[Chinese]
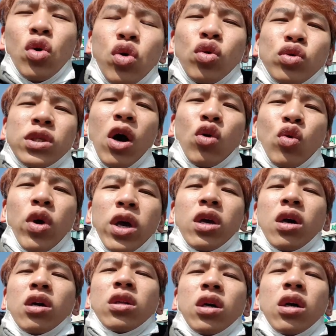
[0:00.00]
护照规
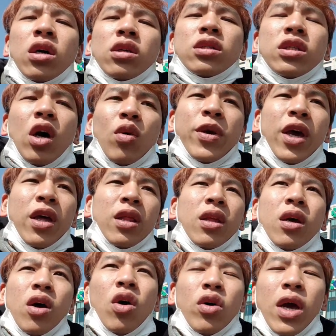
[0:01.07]
格的照片，
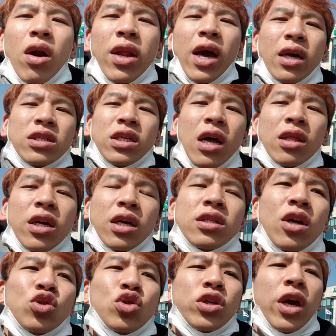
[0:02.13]
好，要两张贴
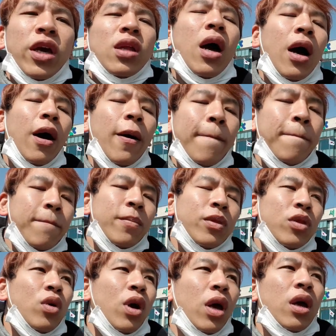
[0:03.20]
上去给他，
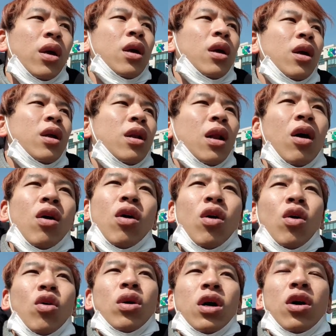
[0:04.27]
对，然
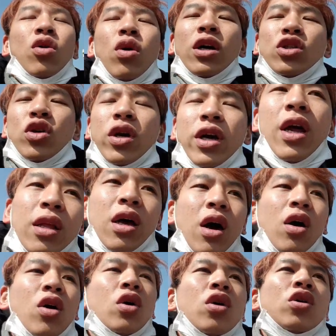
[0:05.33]
后很快就可以拿
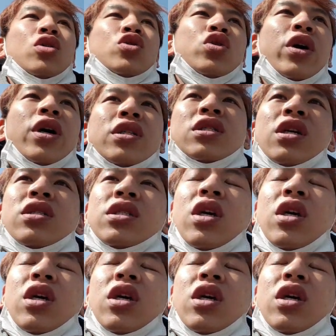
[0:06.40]
到，所以这